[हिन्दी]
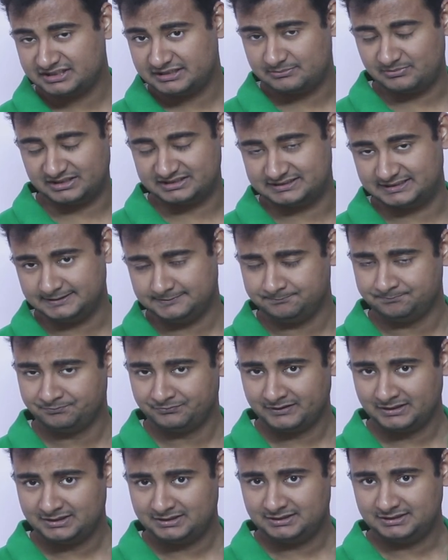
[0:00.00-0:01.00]
का ये बात था
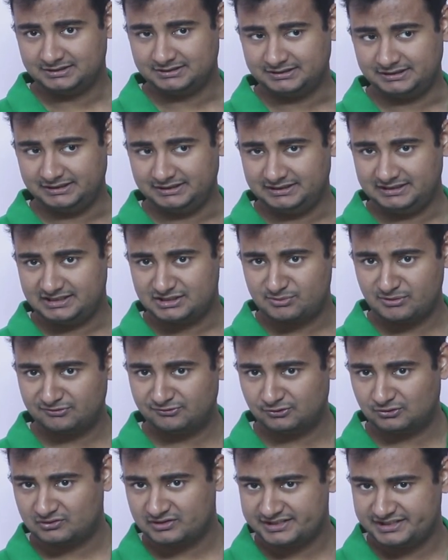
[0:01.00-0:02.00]
कि इसमें
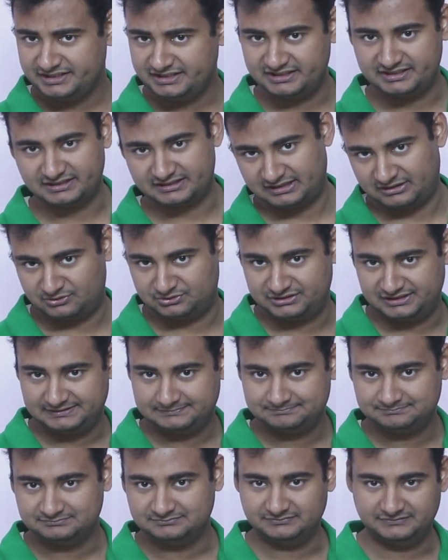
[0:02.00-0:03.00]
फोकस ही नहीं करना होता
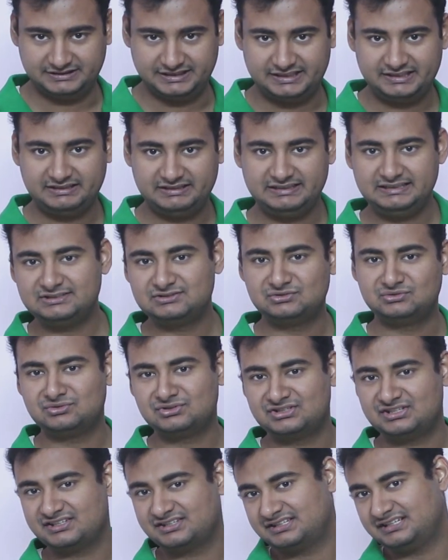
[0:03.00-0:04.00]
है देर इज़
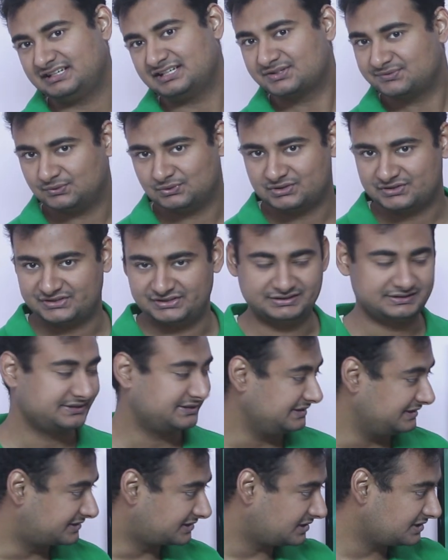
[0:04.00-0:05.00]
नो सच थिंग एज फोकस
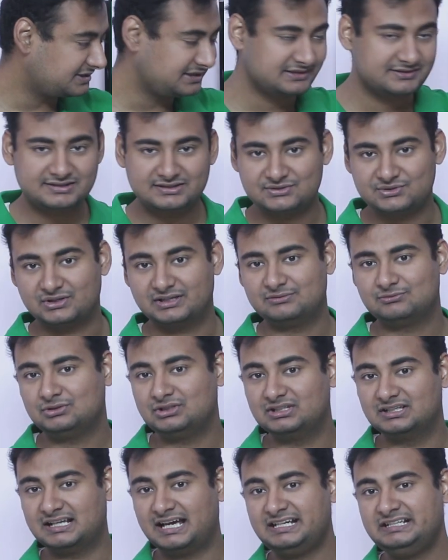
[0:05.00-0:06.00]
सेंसर इसका सेंसर जो है
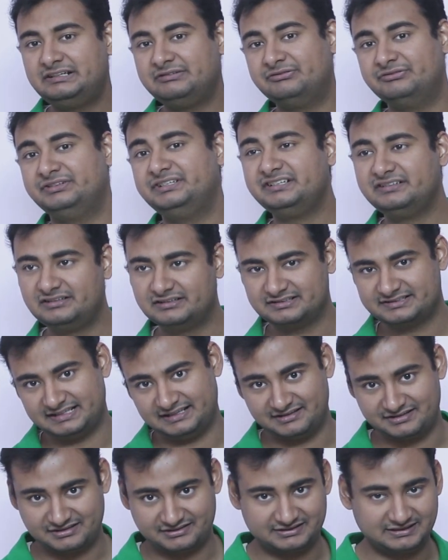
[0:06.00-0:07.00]
वो लाइट फील्ड
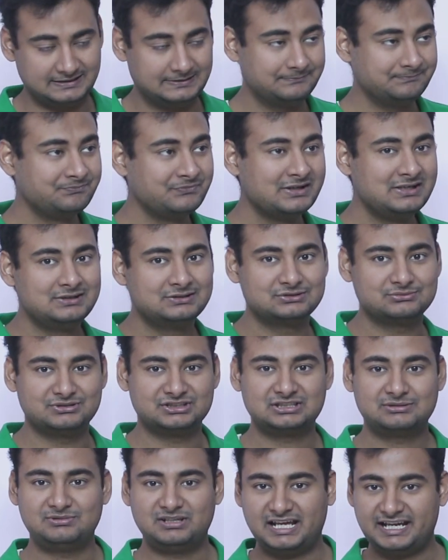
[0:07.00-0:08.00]
सेंसर था तो
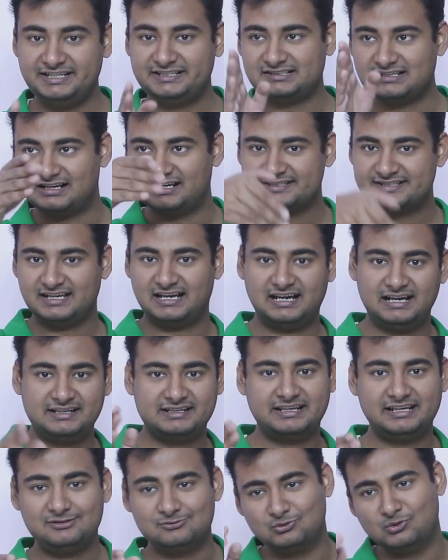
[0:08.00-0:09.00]
मतलब लाइट कहाँ से आ
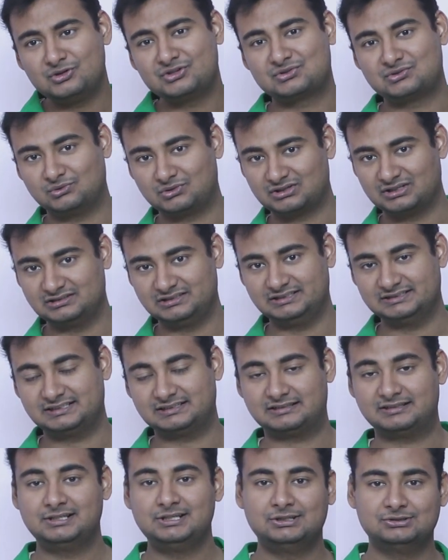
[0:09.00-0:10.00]
रहा है वो स्टोर कर
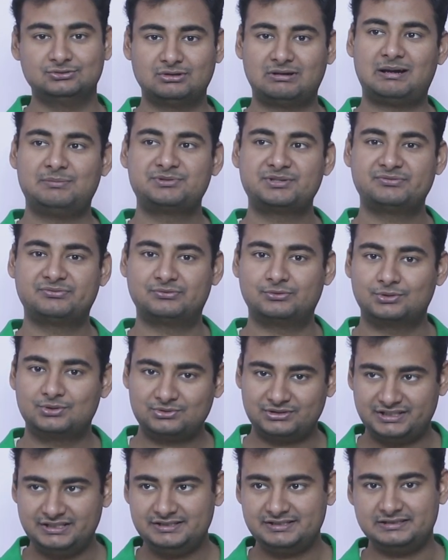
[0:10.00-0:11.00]
लेता था तो आप जब
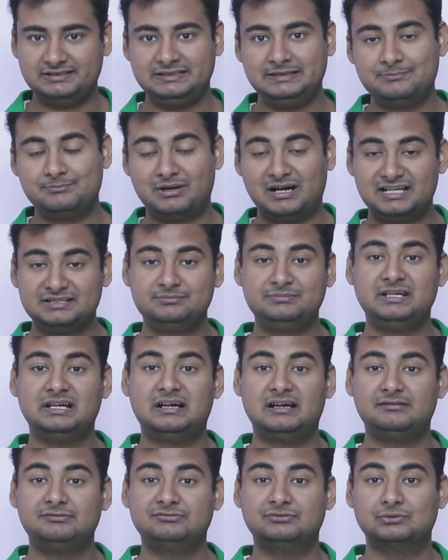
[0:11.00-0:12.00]
फोटो खींच लिए बाद में
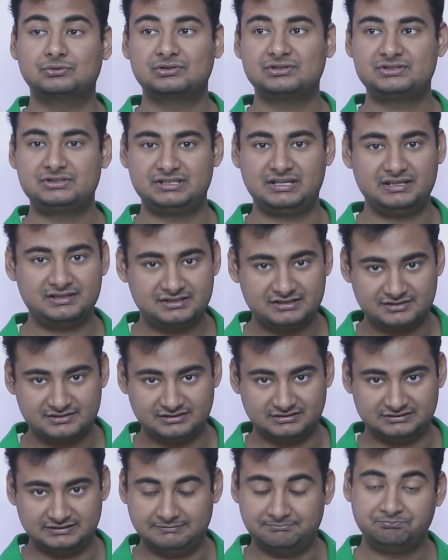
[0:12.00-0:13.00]
आप फोकस चेंज कर
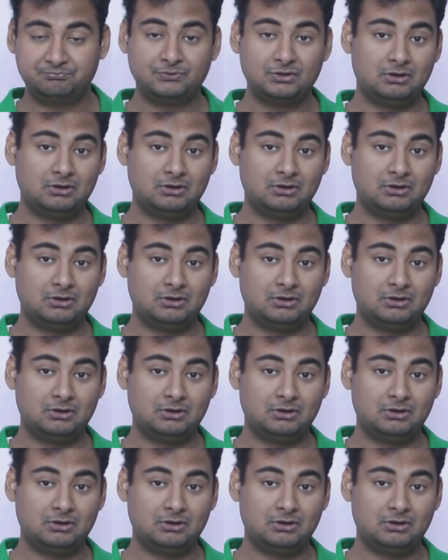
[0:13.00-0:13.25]
सकते हैं